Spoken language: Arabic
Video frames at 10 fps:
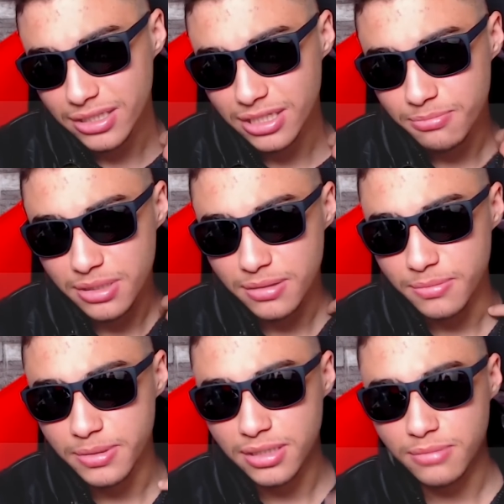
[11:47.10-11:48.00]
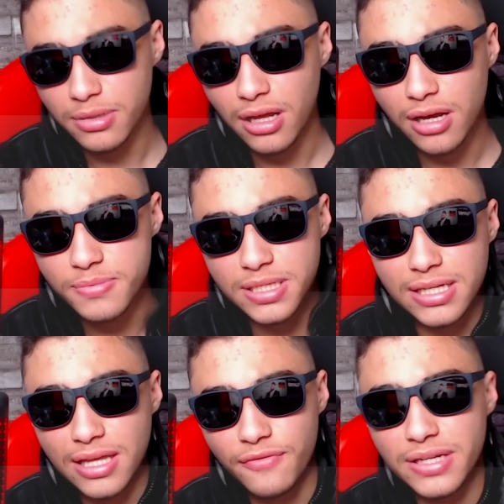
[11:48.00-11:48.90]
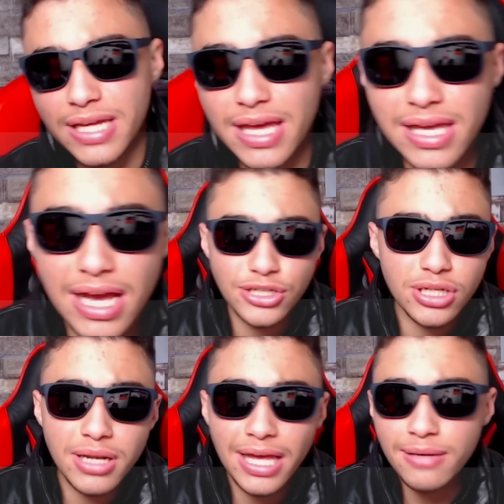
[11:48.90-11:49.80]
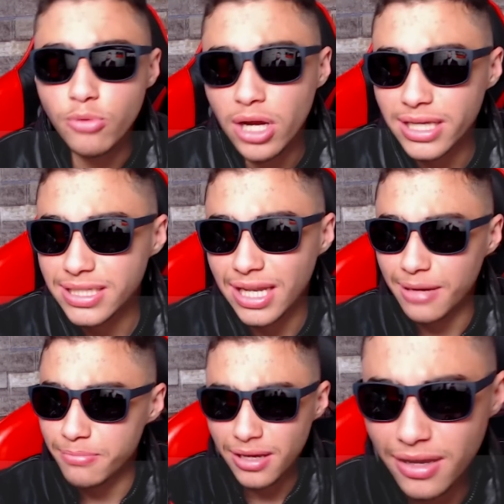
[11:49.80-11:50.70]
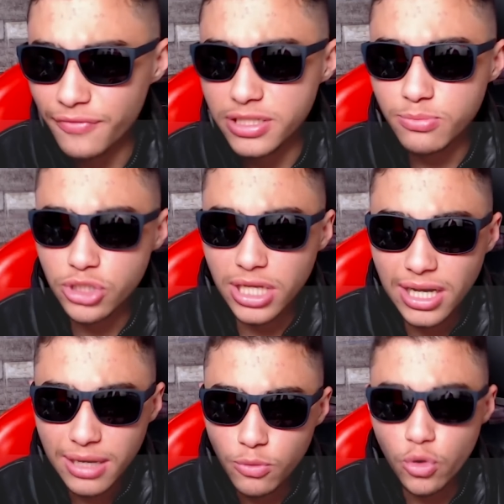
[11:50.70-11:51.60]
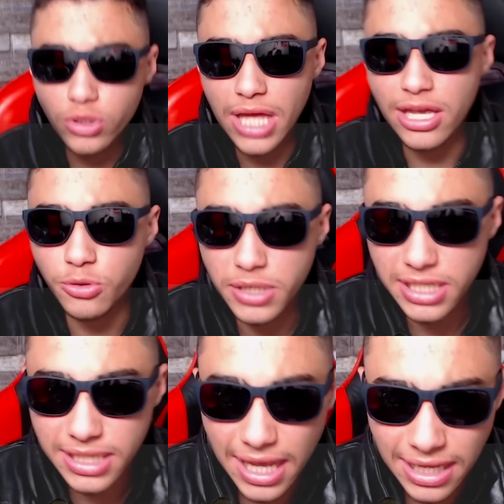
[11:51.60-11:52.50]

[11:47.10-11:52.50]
اخاطر بلقب زي ده في النهايه النهائي عشان لعيب واحد يلعب ما فيش مشكله وجود ايويني